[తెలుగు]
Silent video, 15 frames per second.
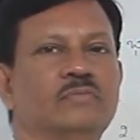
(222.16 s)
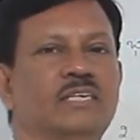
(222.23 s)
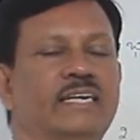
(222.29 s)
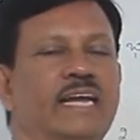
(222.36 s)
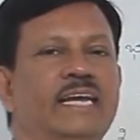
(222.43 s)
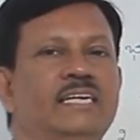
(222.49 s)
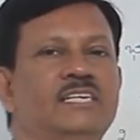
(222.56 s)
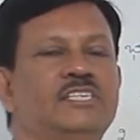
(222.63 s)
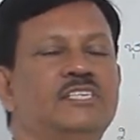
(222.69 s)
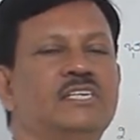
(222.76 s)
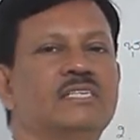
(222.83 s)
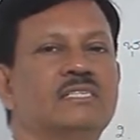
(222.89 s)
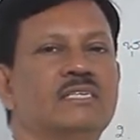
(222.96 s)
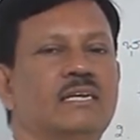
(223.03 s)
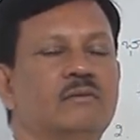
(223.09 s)

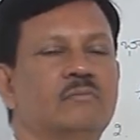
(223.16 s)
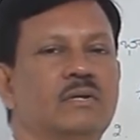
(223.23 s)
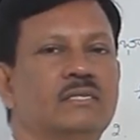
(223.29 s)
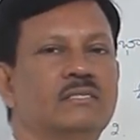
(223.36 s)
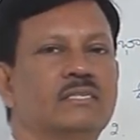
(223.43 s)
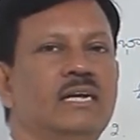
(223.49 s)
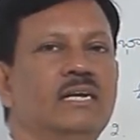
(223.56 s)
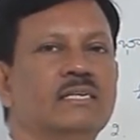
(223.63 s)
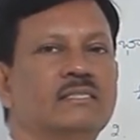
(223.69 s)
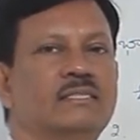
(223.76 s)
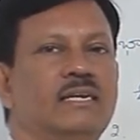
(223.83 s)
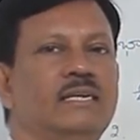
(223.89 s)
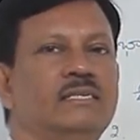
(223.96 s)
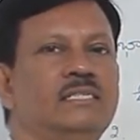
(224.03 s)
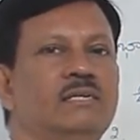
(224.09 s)
డైషియస్ ఎనిమల్స్ స్త్రీ